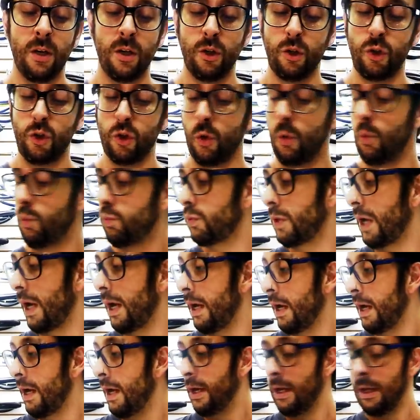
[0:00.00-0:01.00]
junta.
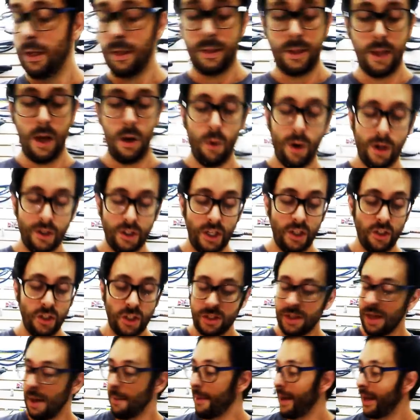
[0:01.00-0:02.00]
Então a gente
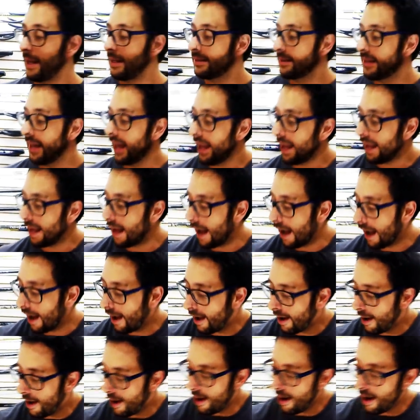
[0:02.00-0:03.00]
também tem a,
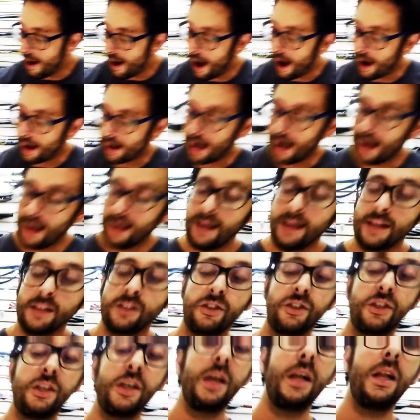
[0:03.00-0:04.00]
a
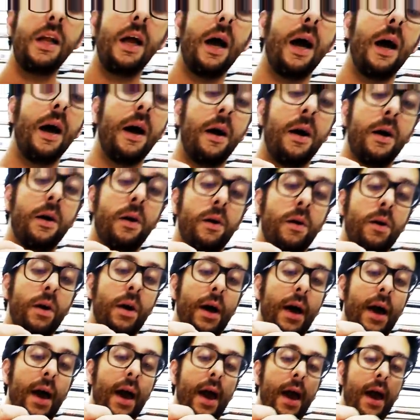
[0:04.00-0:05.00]
carretilha
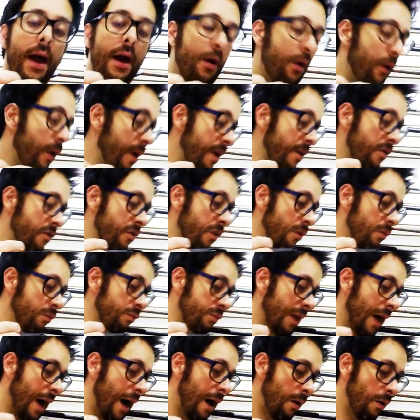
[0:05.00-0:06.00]
é,
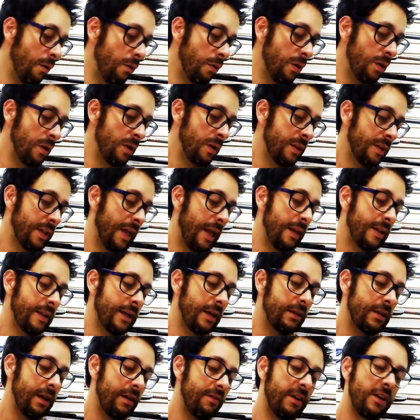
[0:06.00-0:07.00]
horizontal, tem
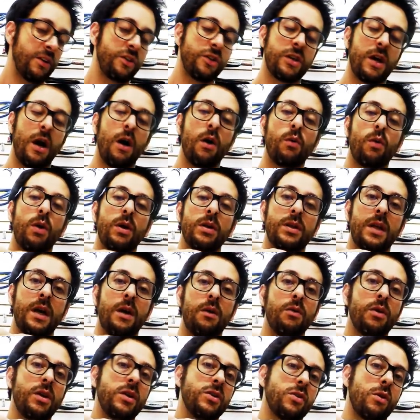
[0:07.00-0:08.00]
tanto a vertical quanto a
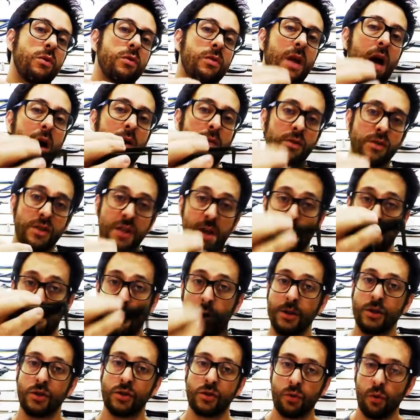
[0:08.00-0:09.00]
horizontal, você
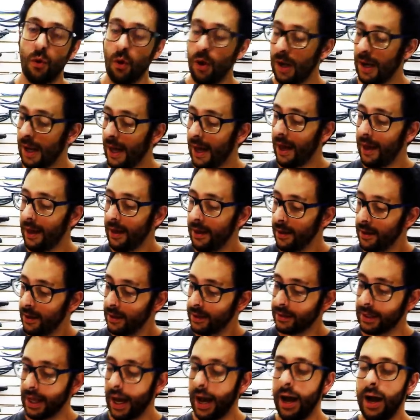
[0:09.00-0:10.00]
pode escolher,
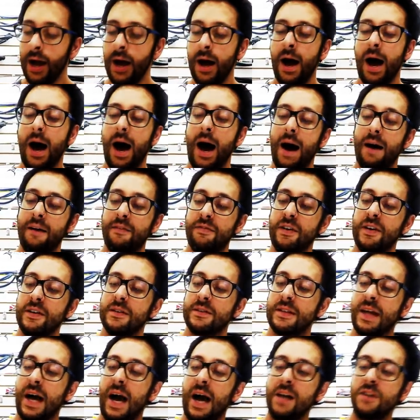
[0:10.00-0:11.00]
tá? A
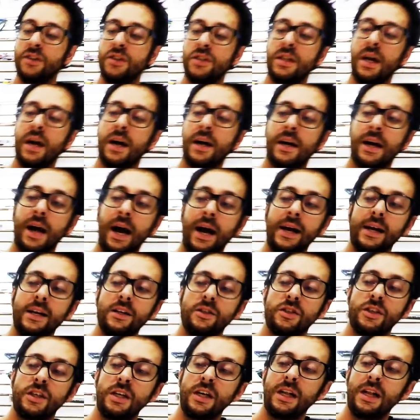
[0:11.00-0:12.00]
vantagem da
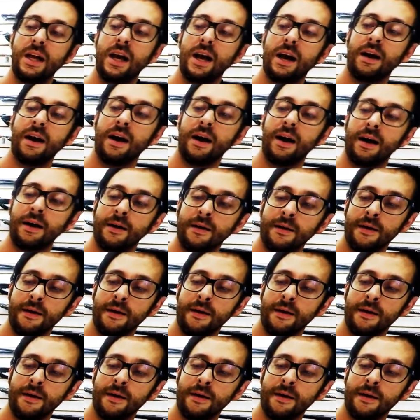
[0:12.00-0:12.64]
carretilha